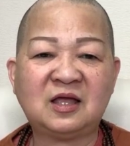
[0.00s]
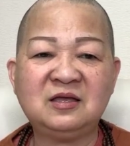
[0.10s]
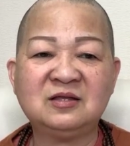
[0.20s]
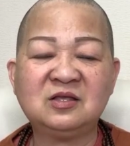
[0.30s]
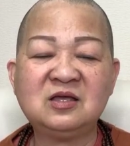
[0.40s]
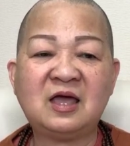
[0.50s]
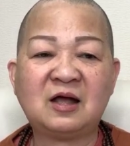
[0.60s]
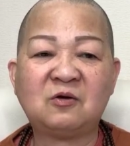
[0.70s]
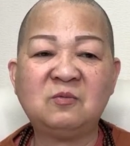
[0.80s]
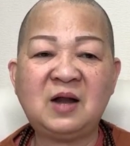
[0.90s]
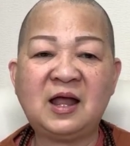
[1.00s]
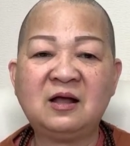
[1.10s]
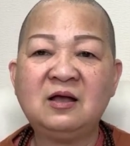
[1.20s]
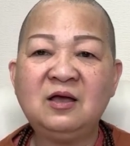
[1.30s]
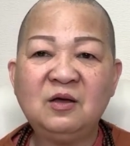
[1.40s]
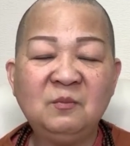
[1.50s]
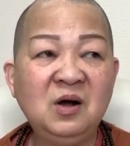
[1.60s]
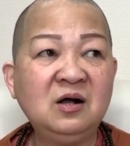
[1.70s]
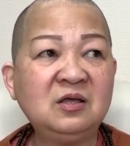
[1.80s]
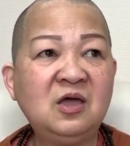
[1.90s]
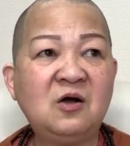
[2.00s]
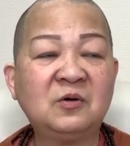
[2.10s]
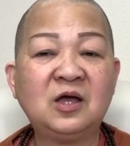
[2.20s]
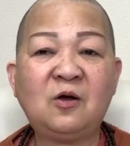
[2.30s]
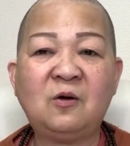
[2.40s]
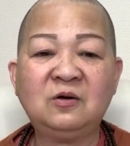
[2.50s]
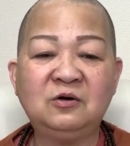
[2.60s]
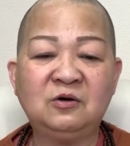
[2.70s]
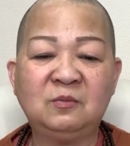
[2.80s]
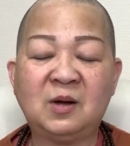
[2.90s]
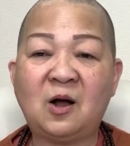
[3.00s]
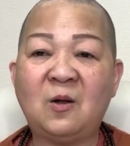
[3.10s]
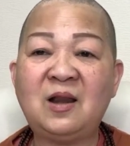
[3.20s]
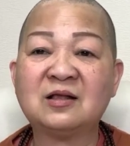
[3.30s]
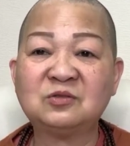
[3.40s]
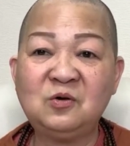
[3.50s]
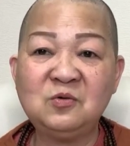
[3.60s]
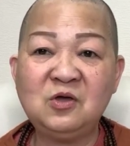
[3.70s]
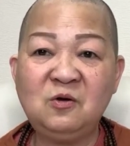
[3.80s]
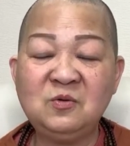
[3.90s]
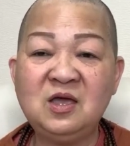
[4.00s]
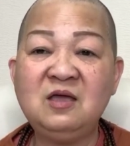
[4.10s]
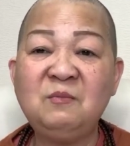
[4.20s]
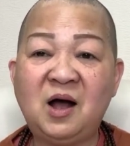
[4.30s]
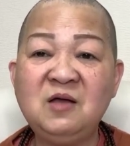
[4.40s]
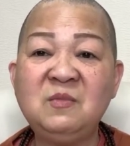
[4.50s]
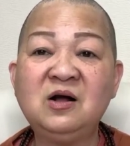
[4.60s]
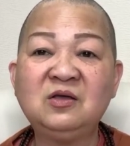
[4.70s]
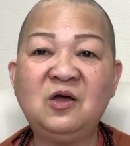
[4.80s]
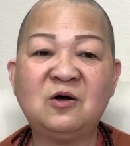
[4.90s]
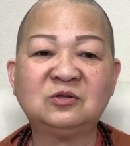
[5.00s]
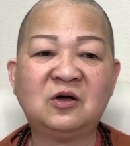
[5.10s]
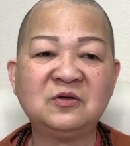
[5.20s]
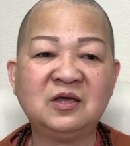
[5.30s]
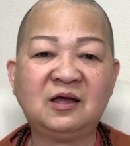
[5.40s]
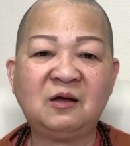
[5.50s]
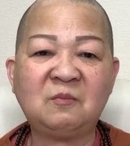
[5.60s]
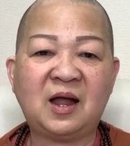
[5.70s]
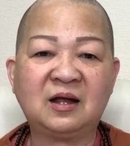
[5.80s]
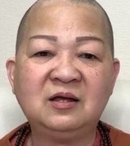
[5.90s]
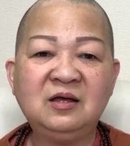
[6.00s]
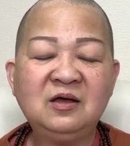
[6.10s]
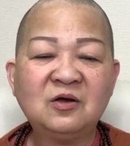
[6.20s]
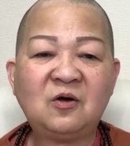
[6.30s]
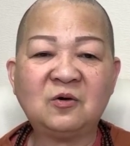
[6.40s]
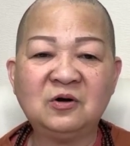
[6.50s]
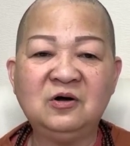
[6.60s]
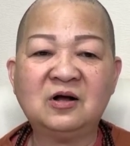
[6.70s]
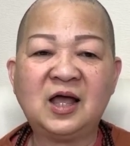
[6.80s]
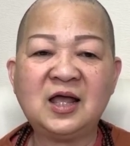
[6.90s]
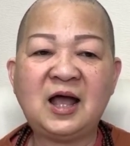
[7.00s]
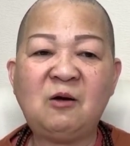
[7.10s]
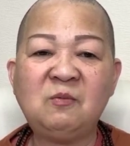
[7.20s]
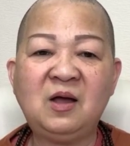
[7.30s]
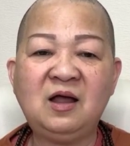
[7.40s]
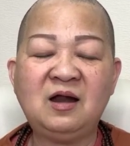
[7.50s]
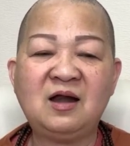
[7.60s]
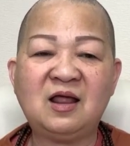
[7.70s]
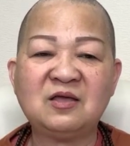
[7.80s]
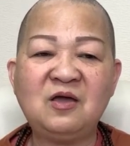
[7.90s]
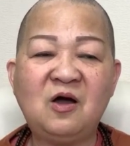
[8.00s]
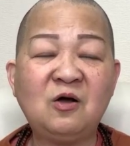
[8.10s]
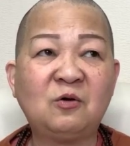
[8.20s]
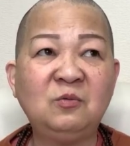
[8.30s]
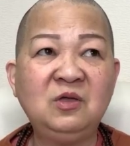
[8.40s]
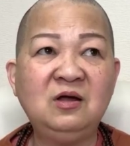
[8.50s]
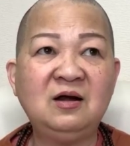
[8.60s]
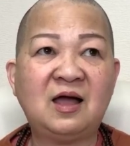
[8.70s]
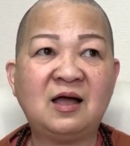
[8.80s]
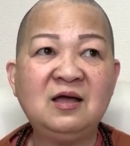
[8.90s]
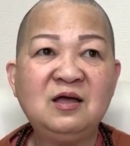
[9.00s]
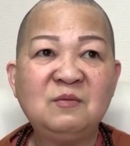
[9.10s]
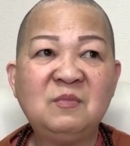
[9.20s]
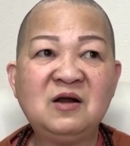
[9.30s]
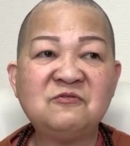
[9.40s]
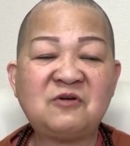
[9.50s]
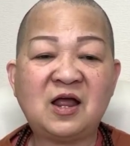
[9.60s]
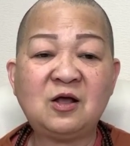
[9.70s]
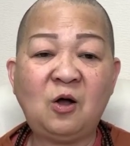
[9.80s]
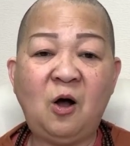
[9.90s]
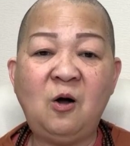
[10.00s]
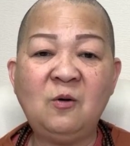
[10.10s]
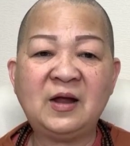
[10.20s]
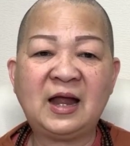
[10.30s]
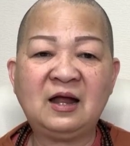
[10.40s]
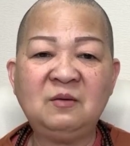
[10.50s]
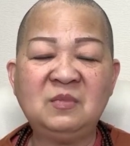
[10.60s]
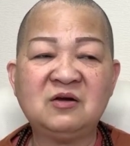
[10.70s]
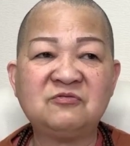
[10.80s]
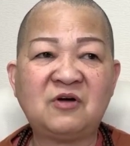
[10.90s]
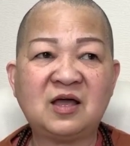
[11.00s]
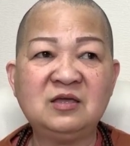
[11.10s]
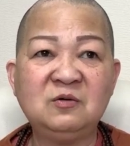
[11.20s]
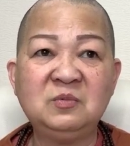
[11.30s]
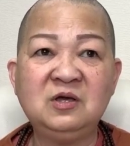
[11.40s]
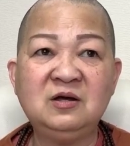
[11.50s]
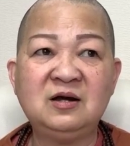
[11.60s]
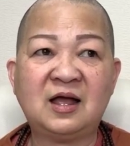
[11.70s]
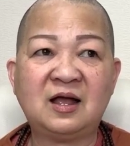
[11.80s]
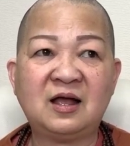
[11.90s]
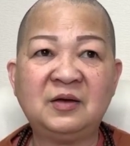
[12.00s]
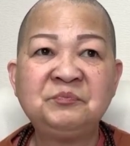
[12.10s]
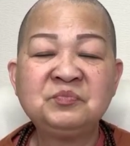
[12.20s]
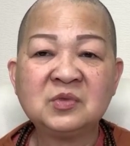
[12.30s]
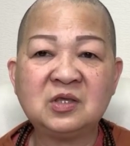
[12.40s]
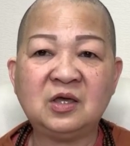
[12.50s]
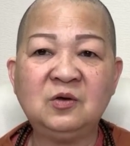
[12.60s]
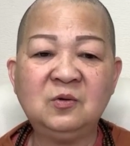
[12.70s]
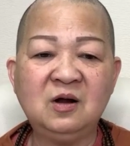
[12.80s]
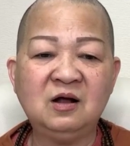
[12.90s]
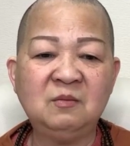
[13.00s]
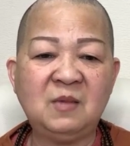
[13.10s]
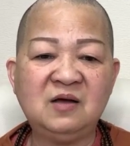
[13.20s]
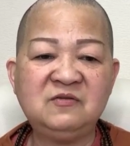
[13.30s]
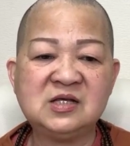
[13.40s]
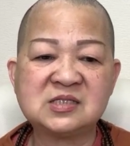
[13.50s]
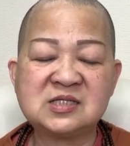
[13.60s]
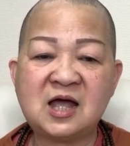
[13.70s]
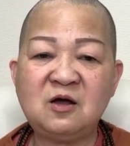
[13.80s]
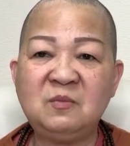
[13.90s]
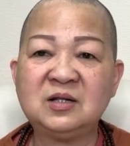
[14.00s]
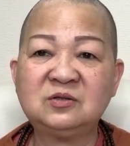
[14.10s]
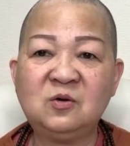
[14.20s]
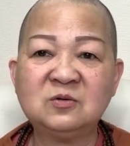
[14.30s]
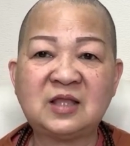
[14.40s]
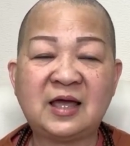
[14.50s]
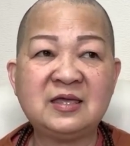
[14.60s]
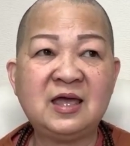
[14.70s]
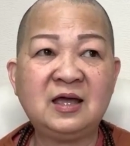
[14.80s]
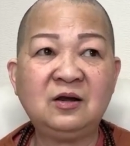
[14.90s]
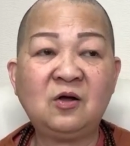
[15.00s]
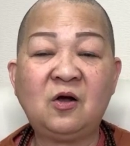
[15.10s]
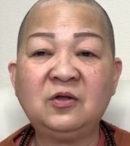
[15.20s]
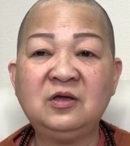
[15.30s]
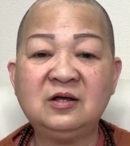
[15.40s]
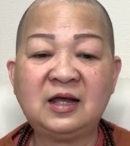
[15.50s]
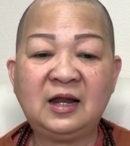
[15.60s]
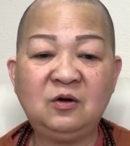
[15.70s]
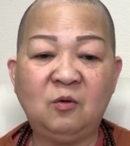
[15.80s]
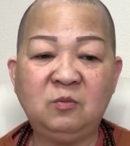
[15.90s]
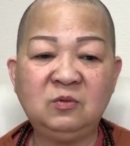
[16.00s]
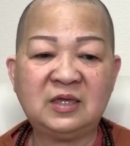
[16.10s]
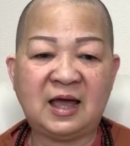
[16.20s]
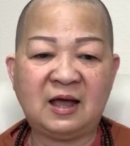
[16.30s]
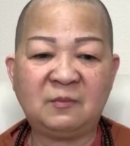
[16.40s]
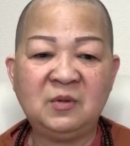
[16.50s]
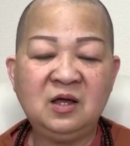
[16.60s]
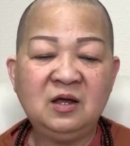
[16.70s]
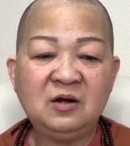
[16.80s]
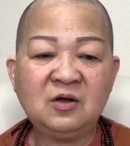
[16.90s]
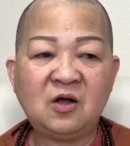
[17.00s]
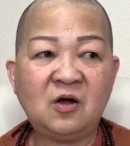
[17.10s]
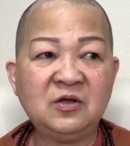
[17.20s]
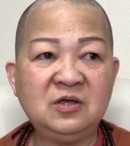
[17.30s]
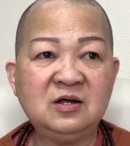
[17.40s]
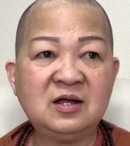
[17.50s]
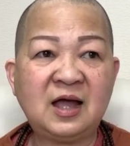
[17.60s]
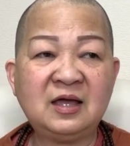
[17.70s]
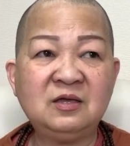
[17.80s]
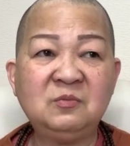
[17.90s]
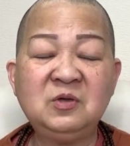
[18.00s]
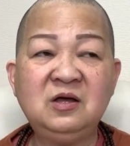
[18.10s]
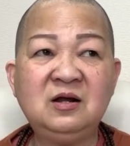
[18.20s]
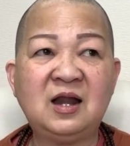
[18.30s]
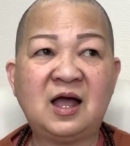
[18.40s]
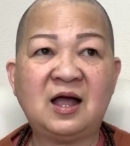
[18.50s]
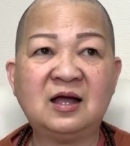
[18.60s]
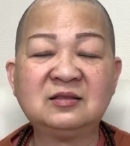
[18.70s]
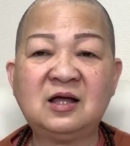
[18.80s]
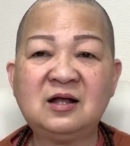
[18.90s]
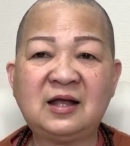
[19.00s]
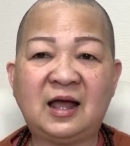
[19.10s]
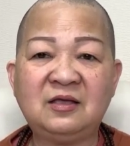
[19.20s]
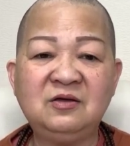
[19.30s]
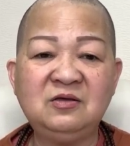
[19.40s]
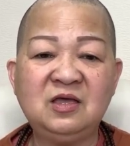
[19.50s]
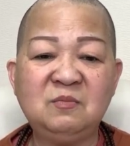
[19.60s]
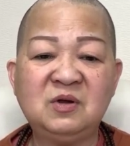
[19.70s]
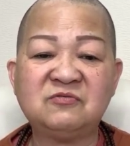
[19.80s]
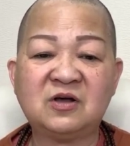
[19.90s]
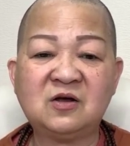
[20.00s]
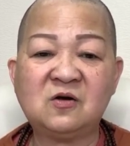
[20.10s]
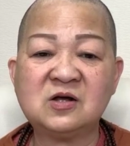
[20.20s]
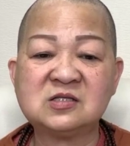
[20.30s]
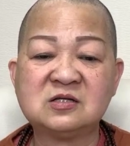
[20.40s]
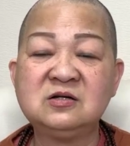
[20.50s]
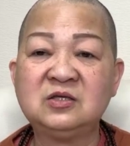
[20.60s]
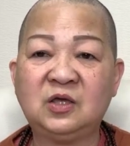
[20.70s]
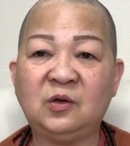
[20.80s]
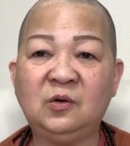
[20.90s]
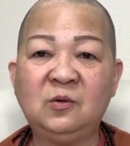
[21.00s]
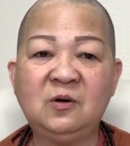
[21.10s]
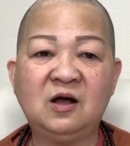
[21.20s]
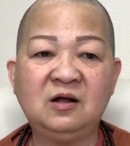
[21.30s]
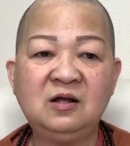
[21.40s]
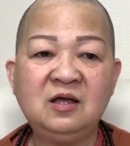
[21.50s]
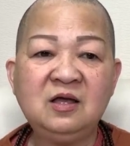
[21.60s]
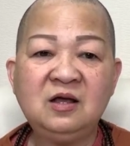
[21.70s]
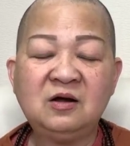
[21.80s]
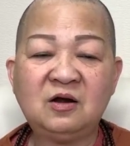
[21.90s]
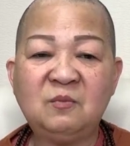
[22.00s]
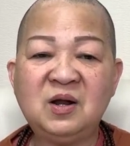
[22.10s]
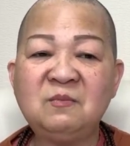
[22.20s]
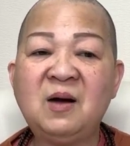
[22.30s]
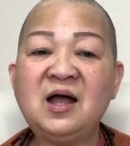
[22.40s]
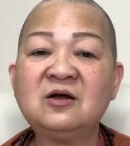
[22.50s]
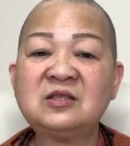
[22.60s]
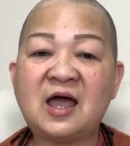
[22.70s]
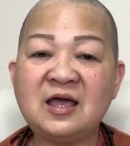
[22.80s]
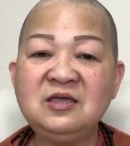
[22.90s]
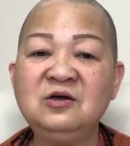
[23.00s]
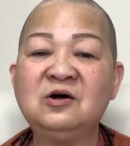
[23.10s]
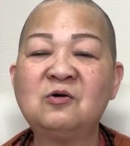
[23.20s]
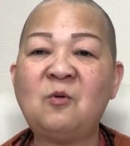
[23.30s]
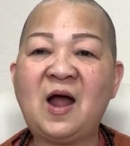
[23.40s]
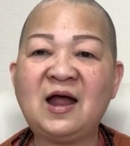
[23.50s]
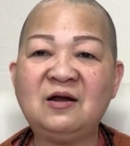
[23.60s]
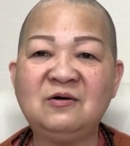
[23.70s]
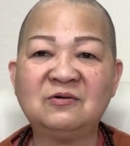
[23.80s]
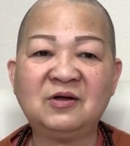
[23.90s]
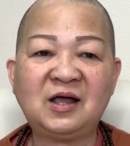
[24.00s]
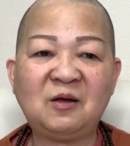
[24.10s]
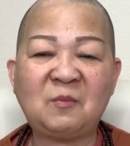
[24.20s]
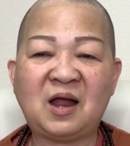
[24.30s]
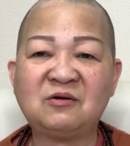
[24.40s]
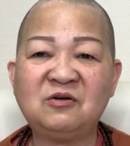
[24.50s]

Tại vì Tuyết Già cũng đang bước vô cái con đường mà gọi là tu vô vi, mới bước vô thôi nha các bạn. Còn được hay không á là do cũng như là mình phải cố gắng, mình phải giống như là chịu đựng. Bởi vì sao? Mình tu tại gia nó có những cái đụng chạm, nó có những cái giống như là hả tất cả những gì mình phải có cái sự chịu đựng rồi mình mới có thể vượt qua được đó các bạn.